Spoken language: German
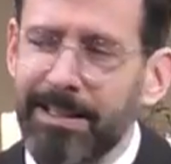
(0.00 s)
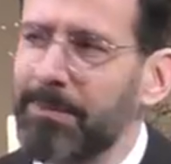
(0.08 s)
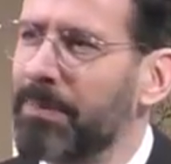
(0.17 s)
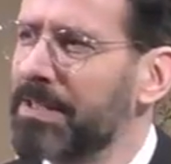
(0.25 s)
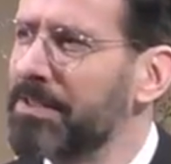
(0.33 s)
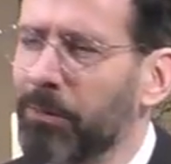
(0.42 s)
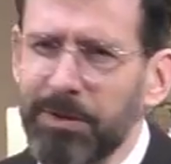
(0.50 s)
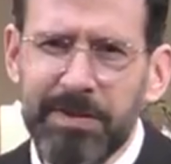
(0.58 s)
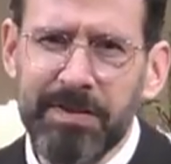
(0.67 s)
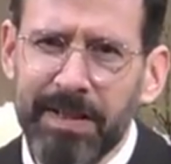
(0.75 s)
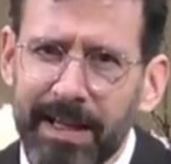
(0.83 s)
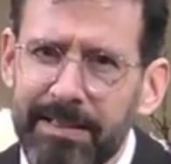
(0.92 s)
Die
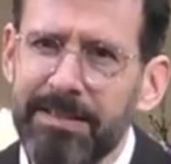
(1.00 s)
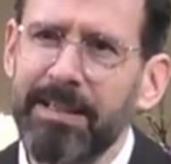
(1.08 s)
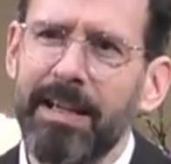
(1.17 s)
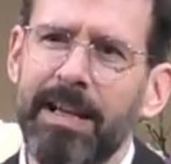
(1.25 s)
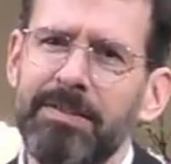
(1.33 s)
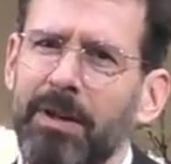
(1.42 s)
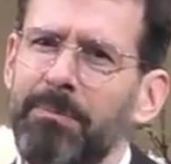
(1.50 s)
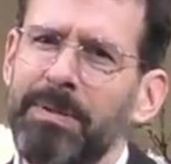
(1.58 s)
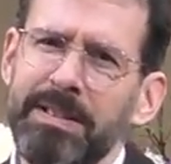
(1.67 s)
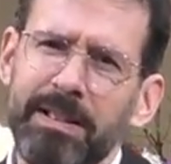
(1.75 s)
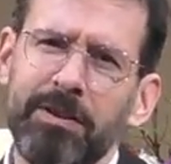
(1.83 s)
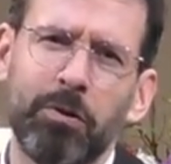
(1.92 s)
Passionszeit ist eher so ein
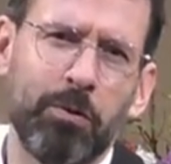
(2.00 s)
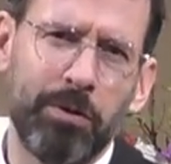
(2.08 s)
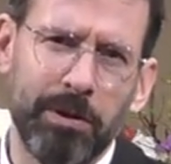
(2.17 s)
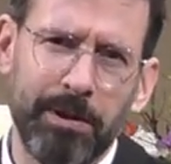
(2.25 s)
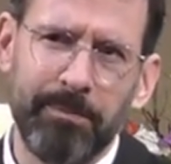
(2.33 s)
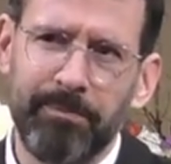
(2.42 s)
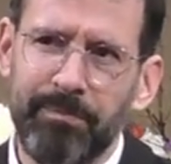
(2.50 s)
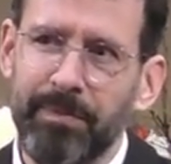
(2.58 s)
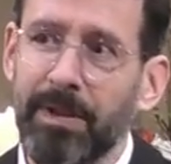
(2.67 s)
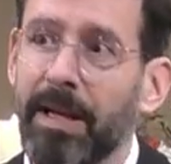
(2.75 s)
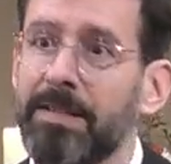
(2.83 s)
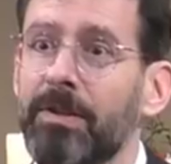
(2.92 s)
bisschen dunkel,
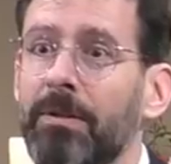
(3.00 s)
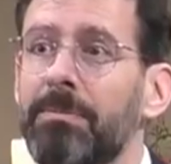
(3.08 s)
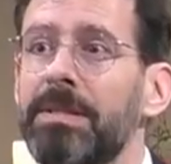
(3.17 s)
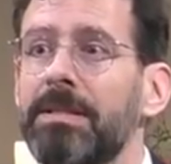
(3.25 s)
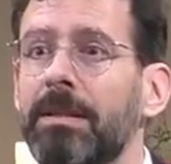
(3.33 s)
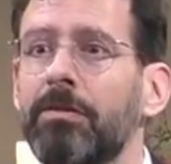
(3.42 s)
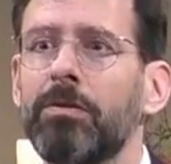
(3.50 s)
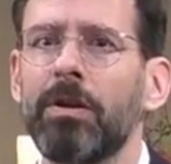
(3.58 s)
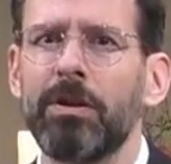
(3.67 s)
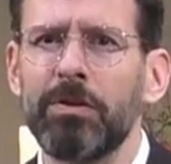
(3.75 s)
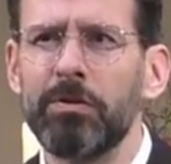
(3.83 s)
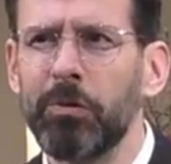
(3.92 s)
eher so ein bisschen dunkel
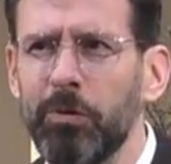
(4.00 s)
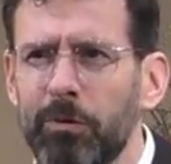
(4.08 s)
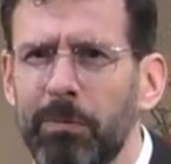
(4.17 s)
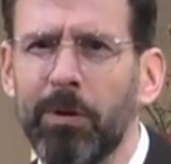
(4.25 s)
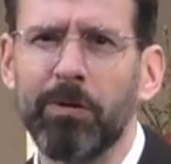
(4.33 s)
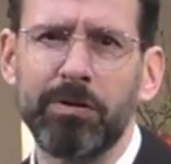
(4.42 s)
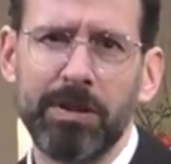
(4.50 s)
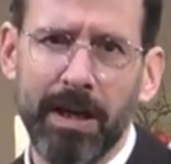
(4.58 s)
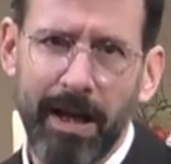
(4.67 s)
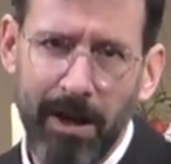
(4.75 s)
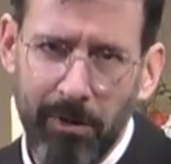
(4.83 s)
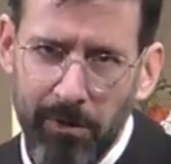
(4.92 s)
trübe und
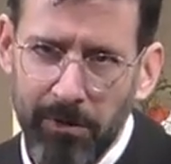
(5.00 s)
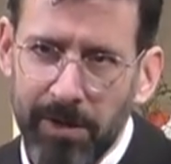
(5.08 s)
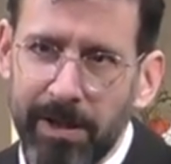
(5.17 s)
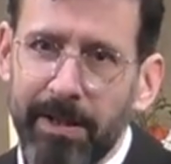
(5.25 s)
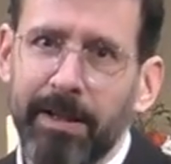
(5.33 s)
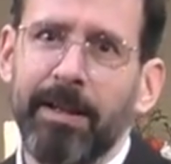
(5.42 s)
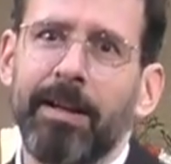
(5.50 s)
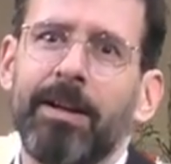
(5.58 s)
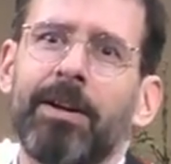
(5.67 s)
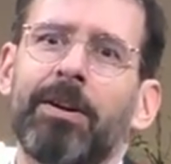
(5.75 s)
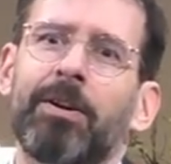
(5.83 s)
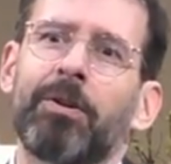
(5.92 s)
grau.
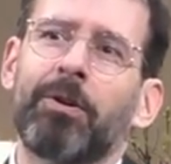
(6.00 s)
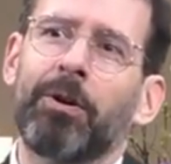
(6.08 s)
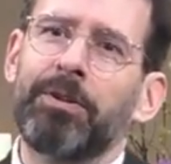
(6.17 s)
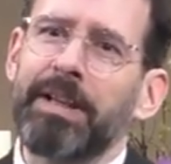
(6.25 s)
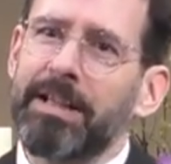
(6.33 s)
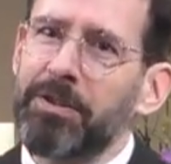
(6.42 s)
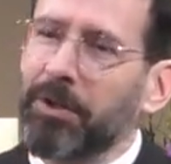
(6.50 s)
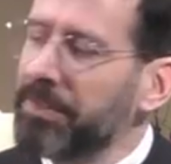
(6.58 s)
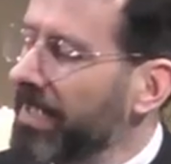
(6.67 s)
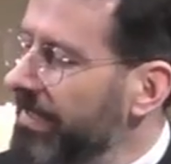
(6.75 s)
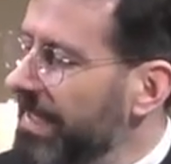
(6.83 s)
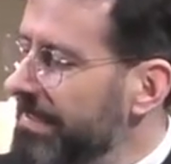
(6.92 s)
Und der
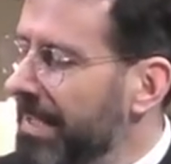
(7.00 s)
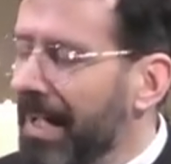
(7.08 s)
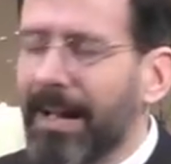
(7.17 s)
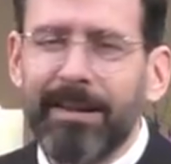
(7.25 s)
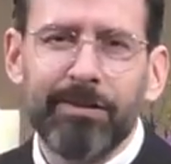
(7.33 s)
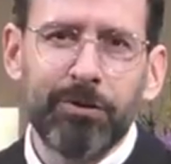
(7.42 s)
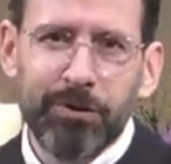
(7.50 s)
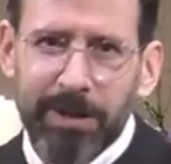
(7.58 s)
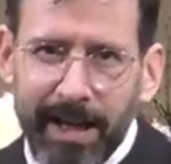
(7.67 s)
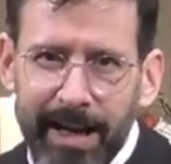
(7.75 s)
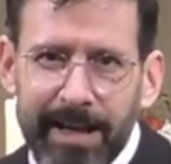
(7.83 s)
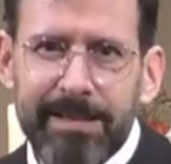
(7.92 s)
Sonntag Letare
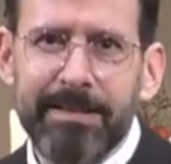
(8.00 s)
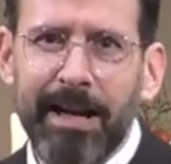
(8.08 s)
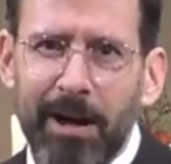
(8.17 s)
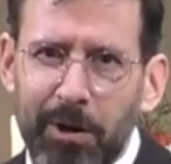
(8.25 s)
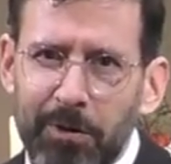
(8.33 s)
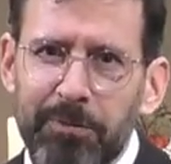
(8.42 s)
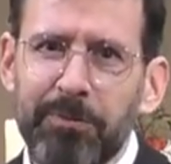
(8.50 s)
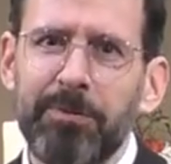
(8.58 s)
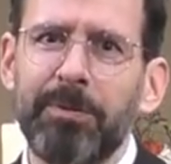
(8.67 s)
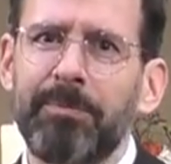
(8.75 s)
strahlt auf,